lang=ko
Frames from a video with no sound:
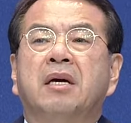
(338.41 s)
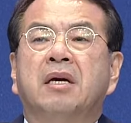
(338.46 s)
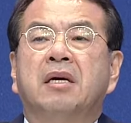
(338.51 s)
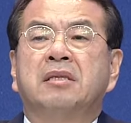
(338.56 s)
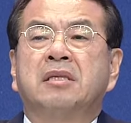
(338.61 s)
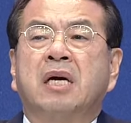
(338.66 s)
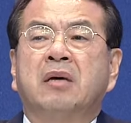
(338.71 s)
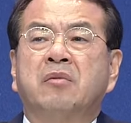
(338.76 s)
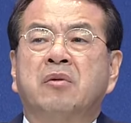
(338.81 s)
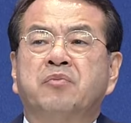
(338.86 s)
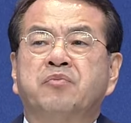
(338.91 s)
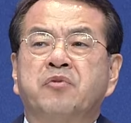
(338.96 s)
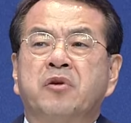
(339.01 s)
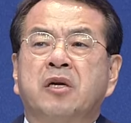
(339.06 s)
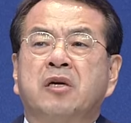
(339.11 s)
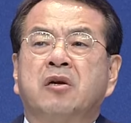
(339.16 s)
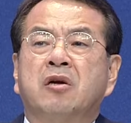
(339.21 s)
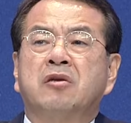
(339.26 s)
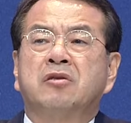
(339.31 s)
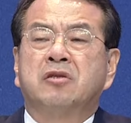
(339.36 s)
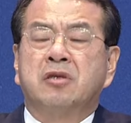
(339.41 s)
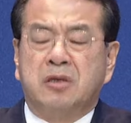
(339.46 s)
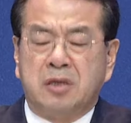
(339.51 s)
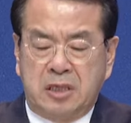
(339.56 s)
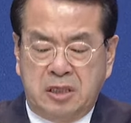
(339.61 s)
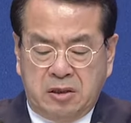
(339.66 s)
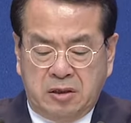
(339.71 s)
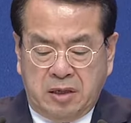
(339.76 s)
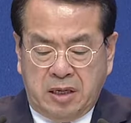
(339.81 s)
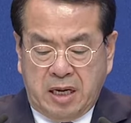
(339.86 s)
사법부의 결정
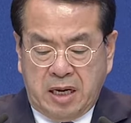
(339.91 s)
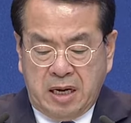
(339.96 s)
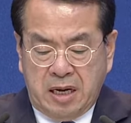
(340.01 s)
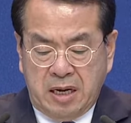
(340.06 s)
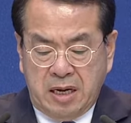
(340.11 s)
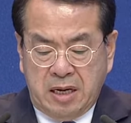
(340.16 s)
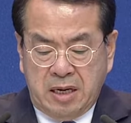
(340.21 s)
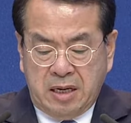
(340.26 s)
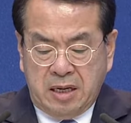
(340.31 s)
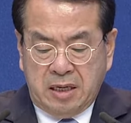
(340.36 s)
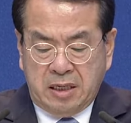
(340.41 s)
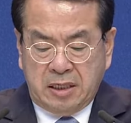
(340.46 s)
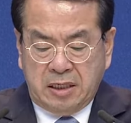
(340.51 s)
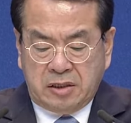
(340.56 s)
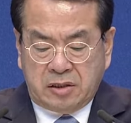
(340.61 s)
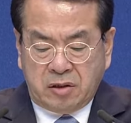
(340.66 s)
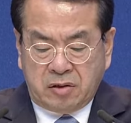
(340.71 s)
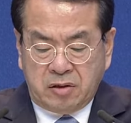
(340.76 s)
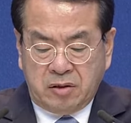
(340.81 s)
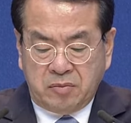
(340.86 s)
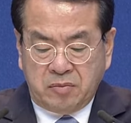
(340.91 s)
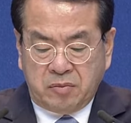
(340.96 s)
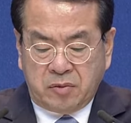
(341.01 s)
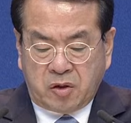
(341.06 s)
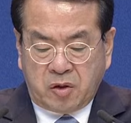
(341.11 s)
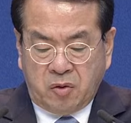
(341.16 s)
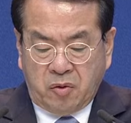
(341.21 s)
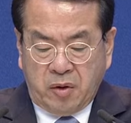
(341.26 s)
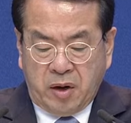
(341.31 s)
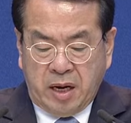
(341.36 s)
이전에 이처럼
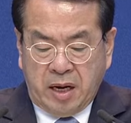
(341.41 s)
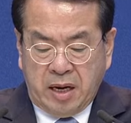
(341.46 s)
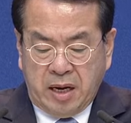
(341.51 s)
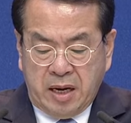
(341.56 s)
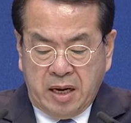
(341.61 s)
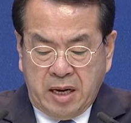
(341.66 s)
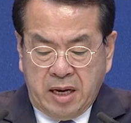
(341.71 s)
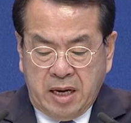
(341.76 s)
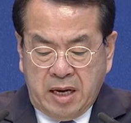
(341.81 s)
교회